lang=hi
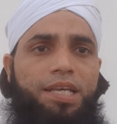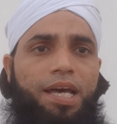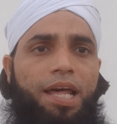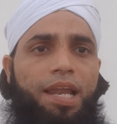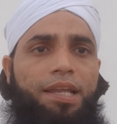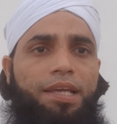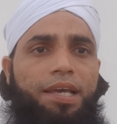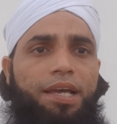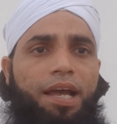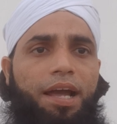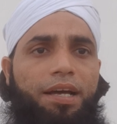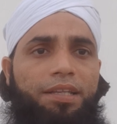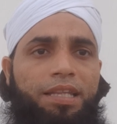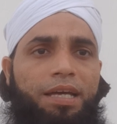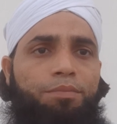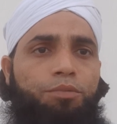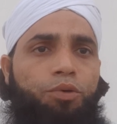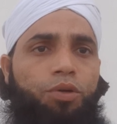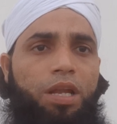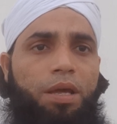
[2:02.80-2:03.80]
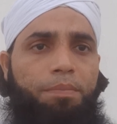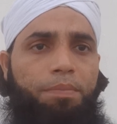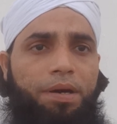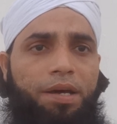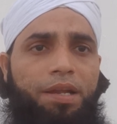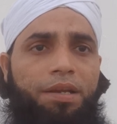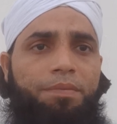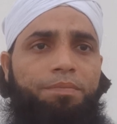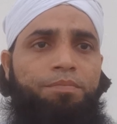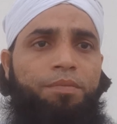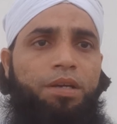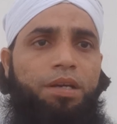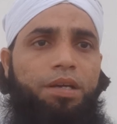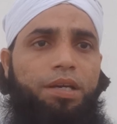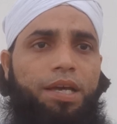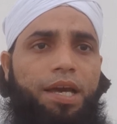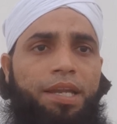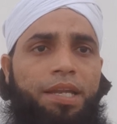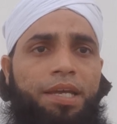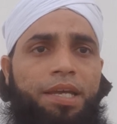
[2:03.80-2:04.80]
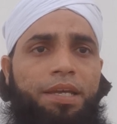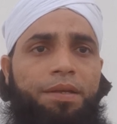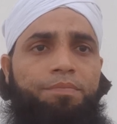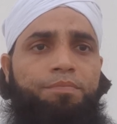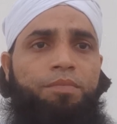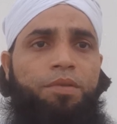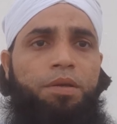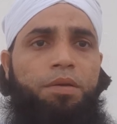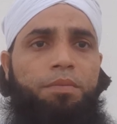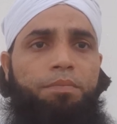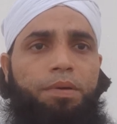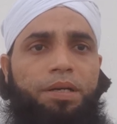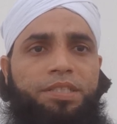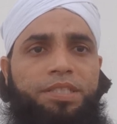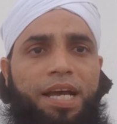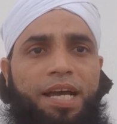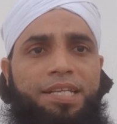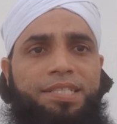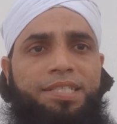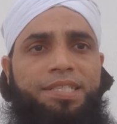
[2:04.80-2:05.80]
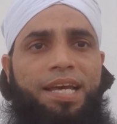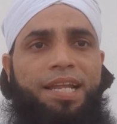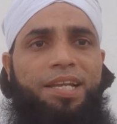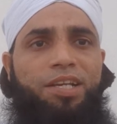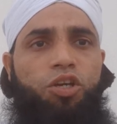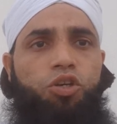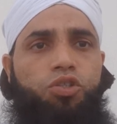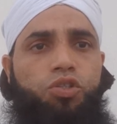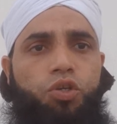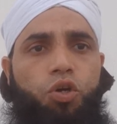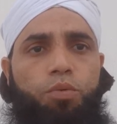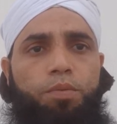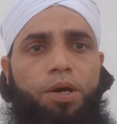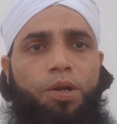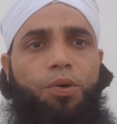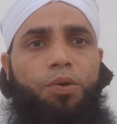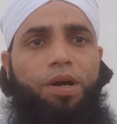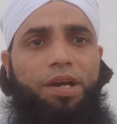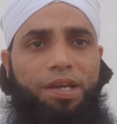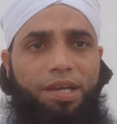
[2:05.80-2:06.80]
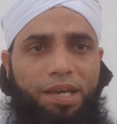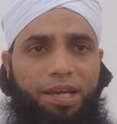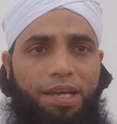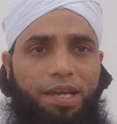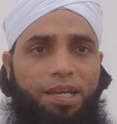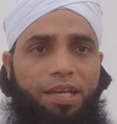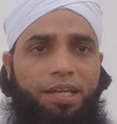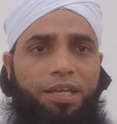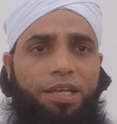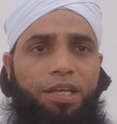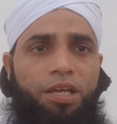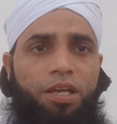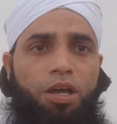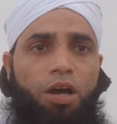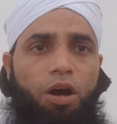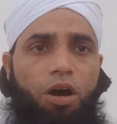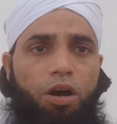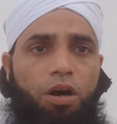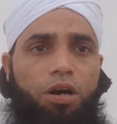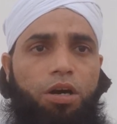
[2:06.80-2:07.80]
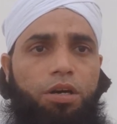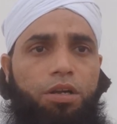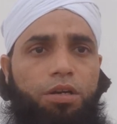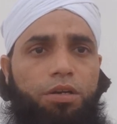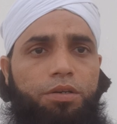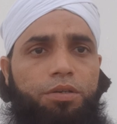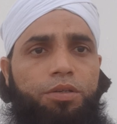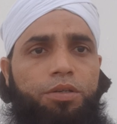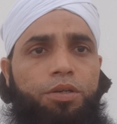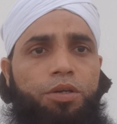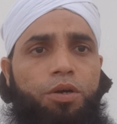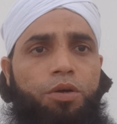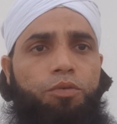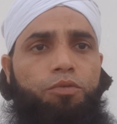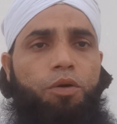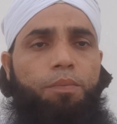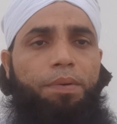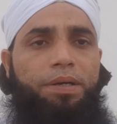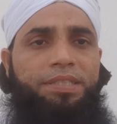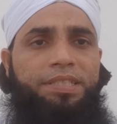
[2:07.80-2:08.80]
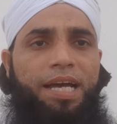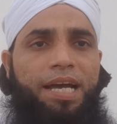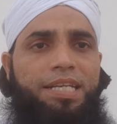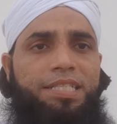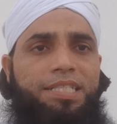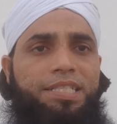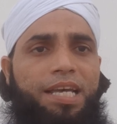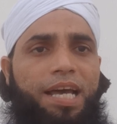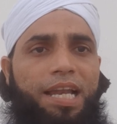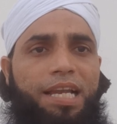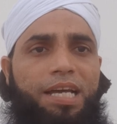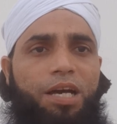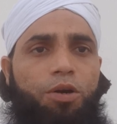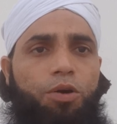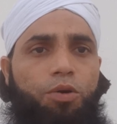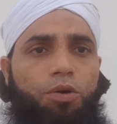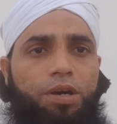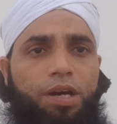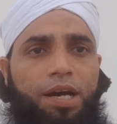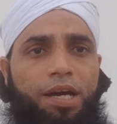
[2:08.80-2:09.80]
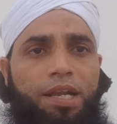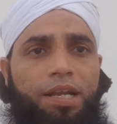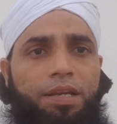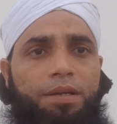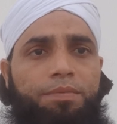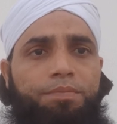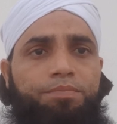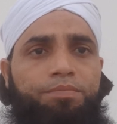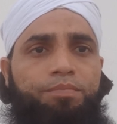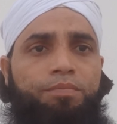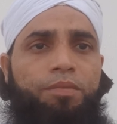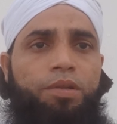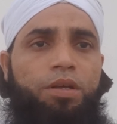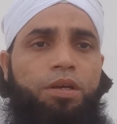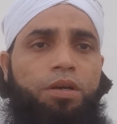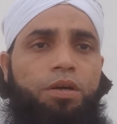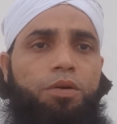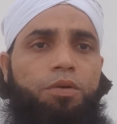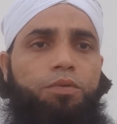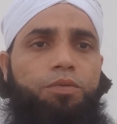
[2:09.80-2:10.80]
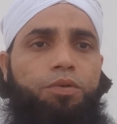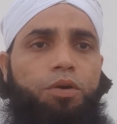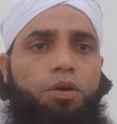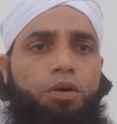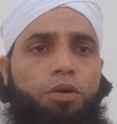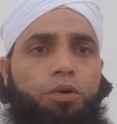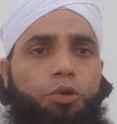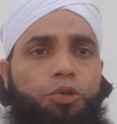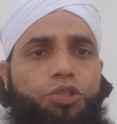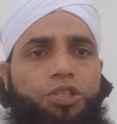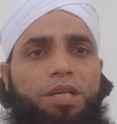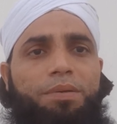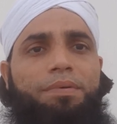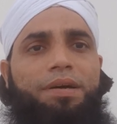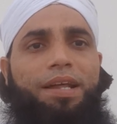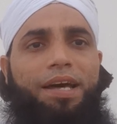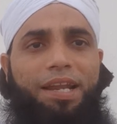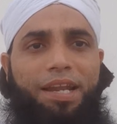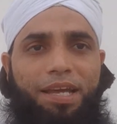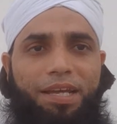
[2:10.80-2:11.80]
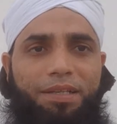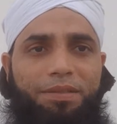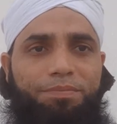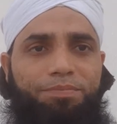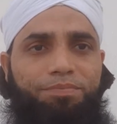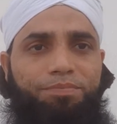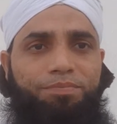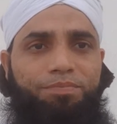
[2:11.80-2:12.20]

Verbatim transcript: साल के ख़त्म होने पर यानी पचास साल की उसकी उम्र हो गई है और वो पचास साल का होकर वो खुशी मना रहा है